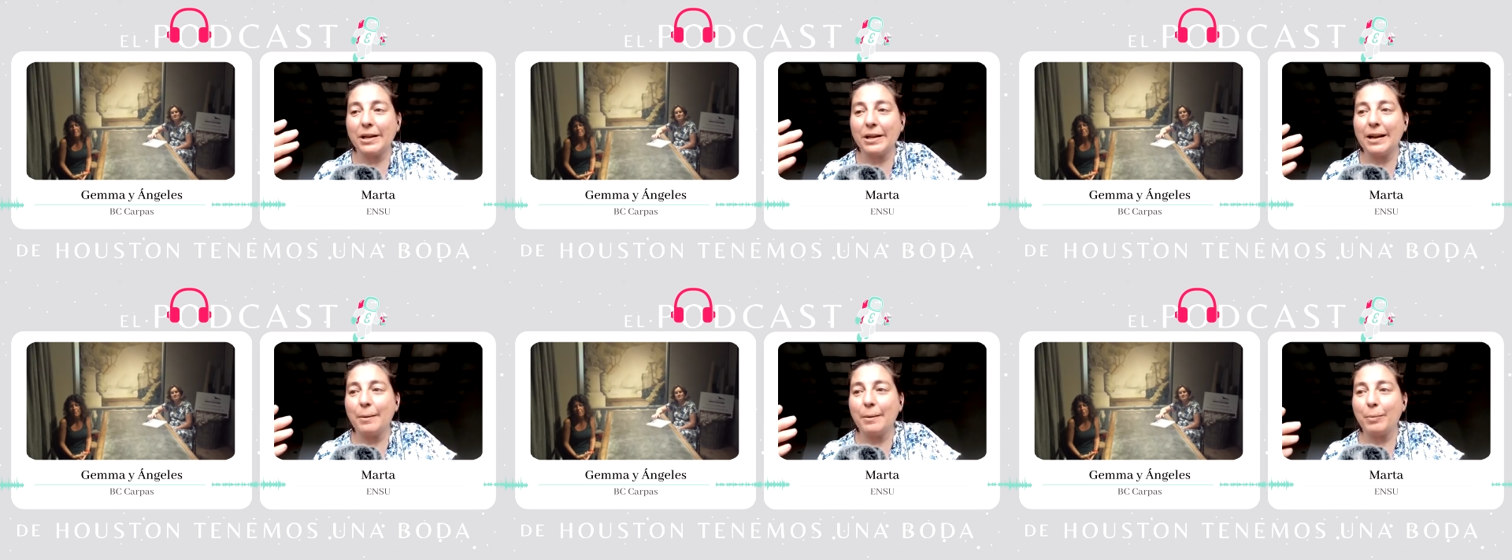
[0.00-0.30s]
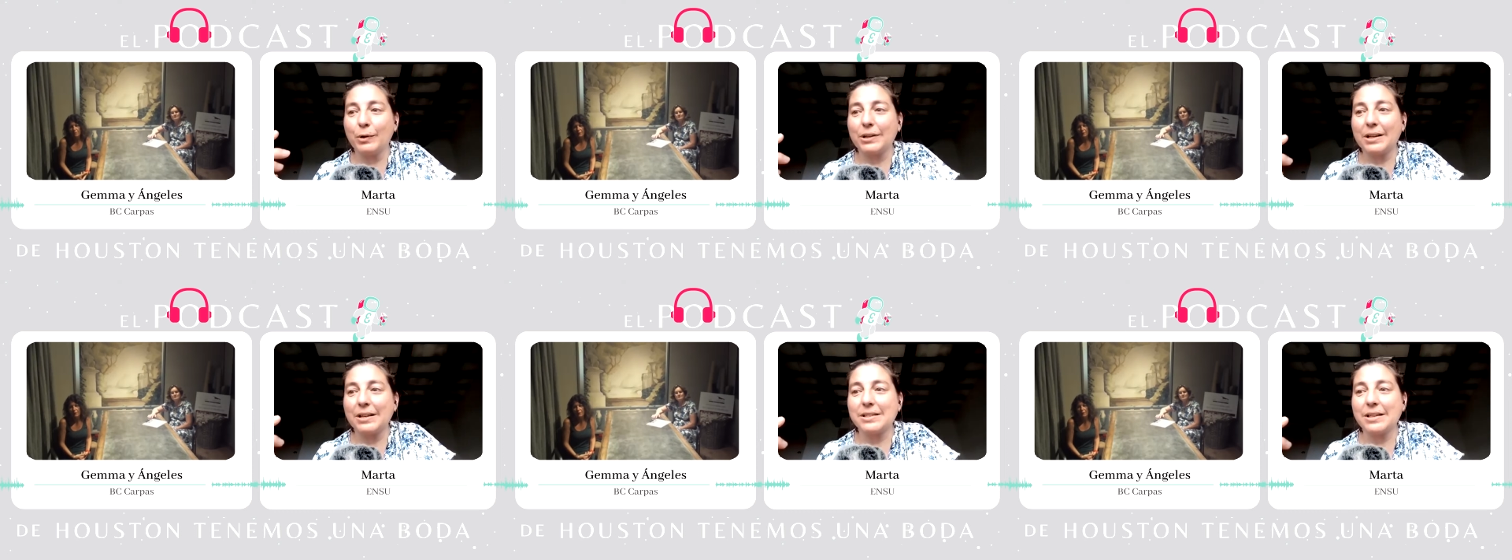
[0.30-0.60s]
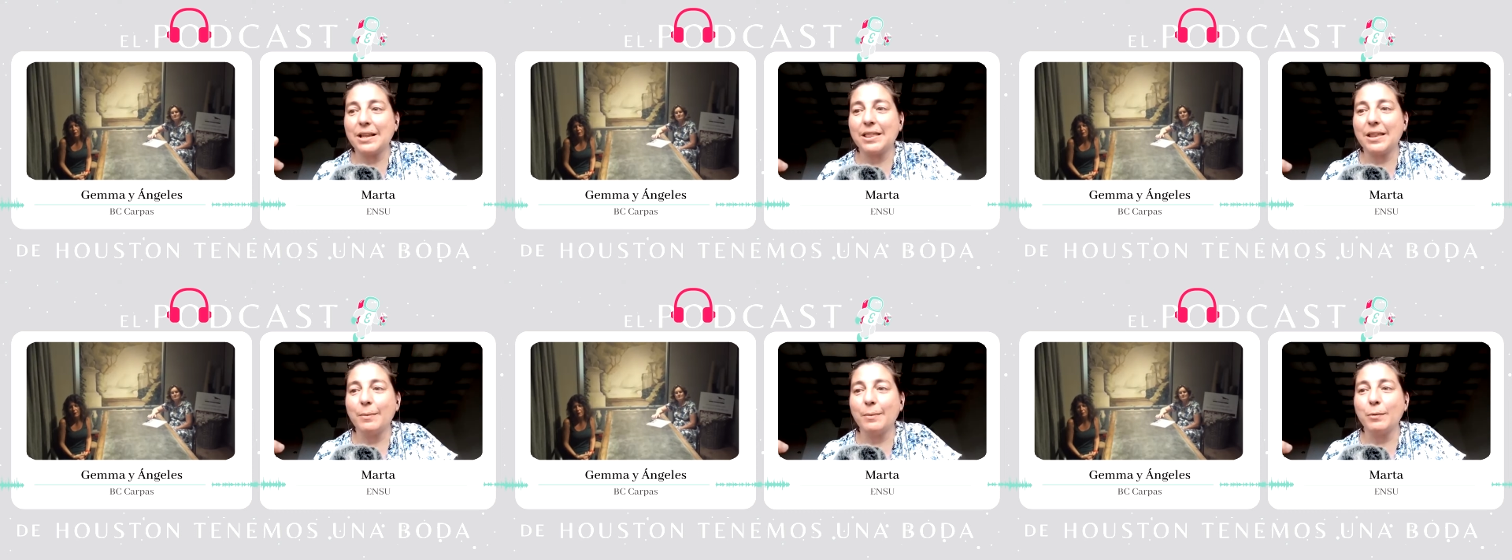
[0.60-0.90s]
en el podcast
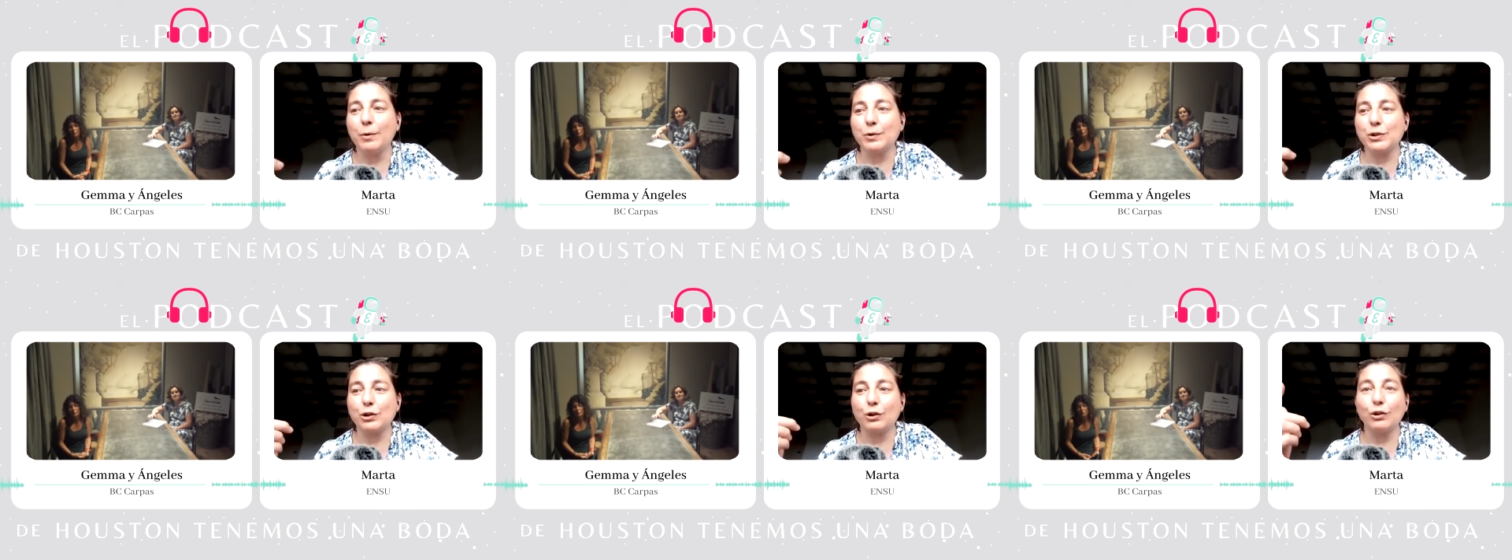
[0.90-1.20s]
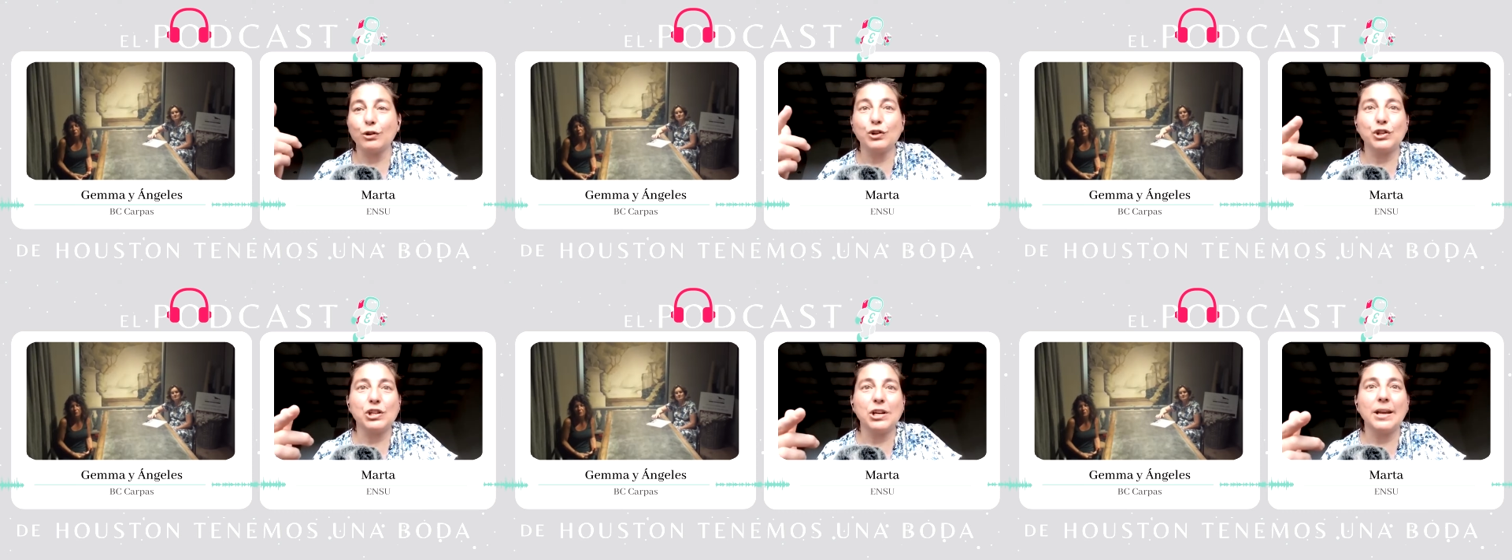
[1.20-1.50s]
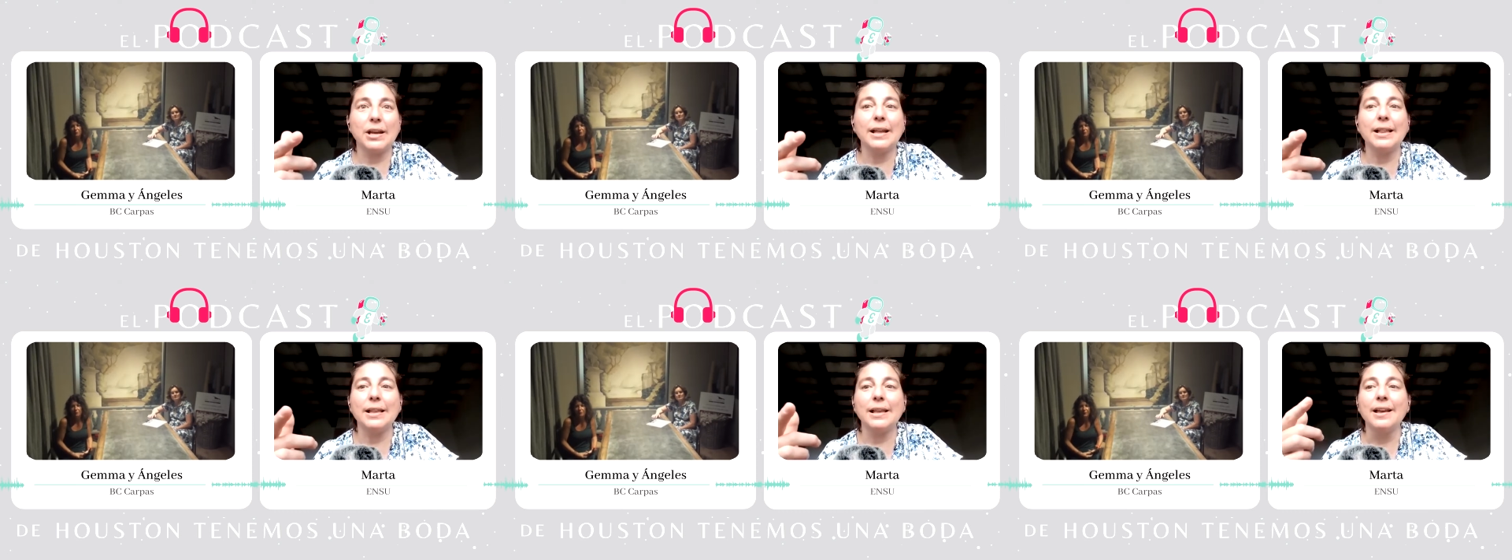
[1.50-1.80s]
que hicimos con
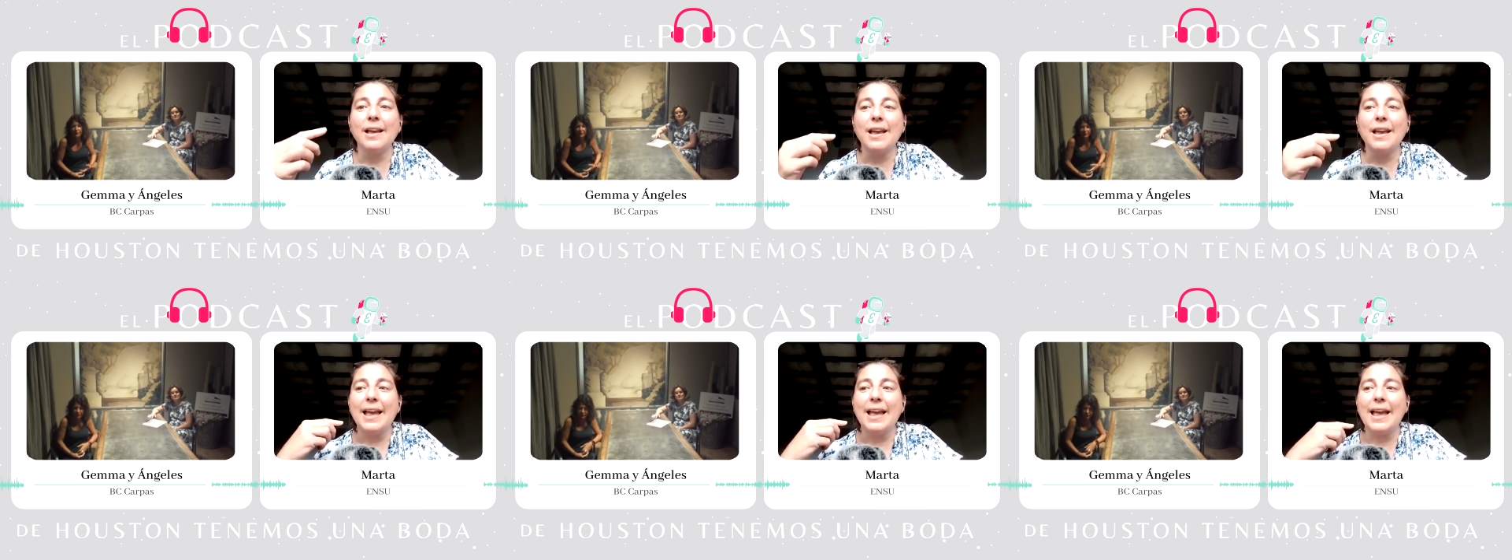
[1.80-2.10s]
Chell